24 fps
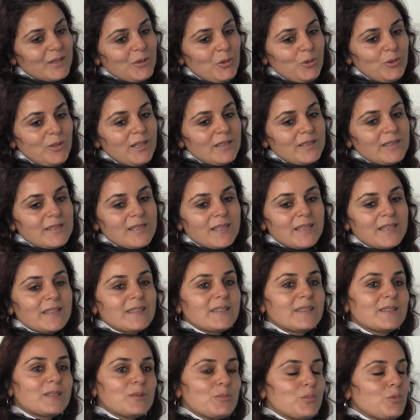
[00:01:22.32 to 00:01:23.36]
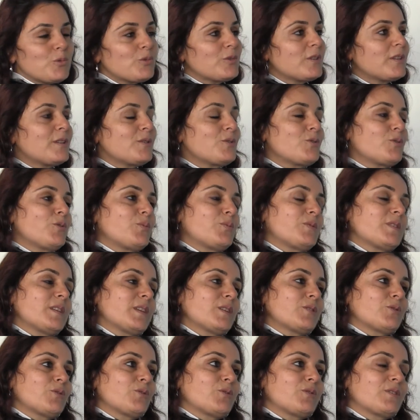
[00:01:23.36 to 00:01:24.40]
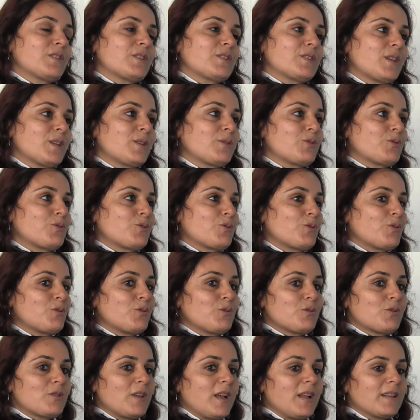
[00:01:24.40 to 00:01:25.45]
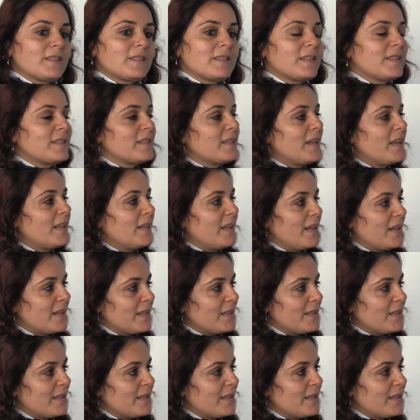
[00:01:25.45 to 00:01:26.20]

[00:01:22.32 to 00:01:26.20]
16 ee, senedir de buradayız. Tüp sektöründe çalışıyoruz. 6-7 tane